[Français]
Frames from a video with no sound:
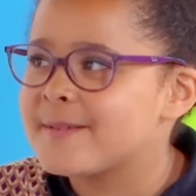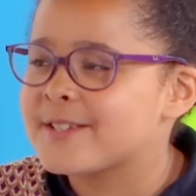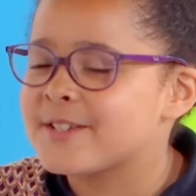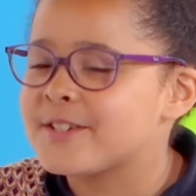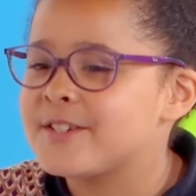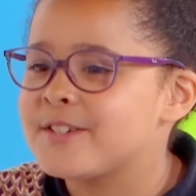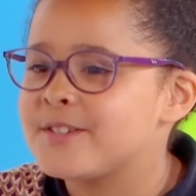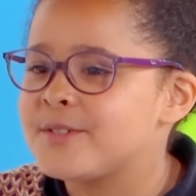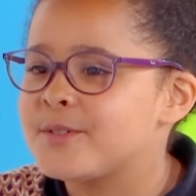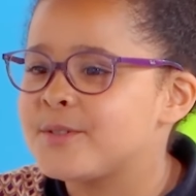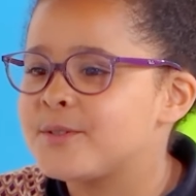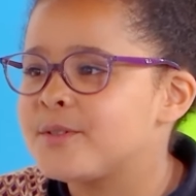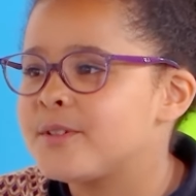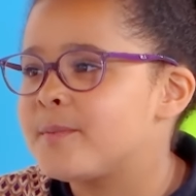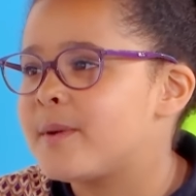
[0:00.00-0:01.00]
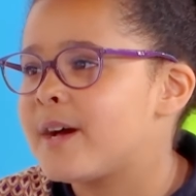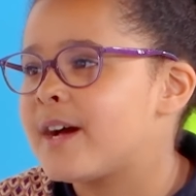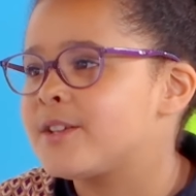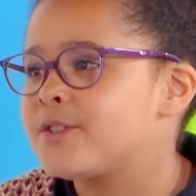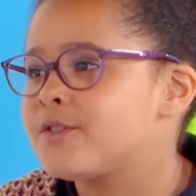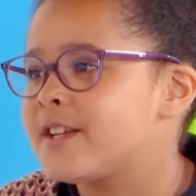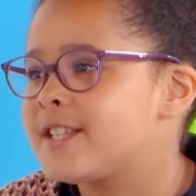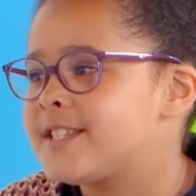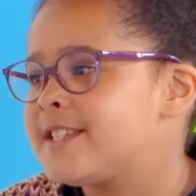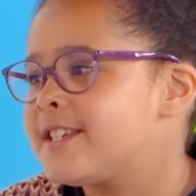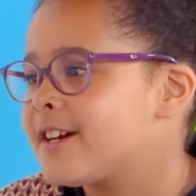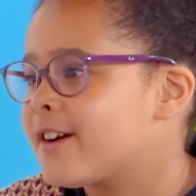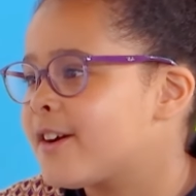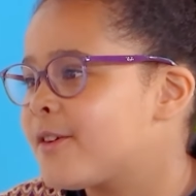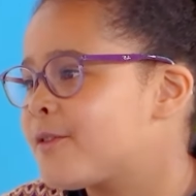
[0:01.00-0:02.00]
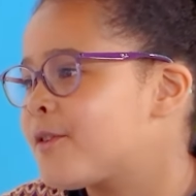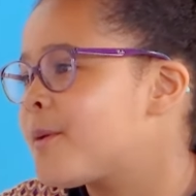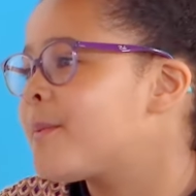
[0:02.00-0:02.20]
parce que du coup, eh bah, tu vas te dire. Oui, t'as euh, un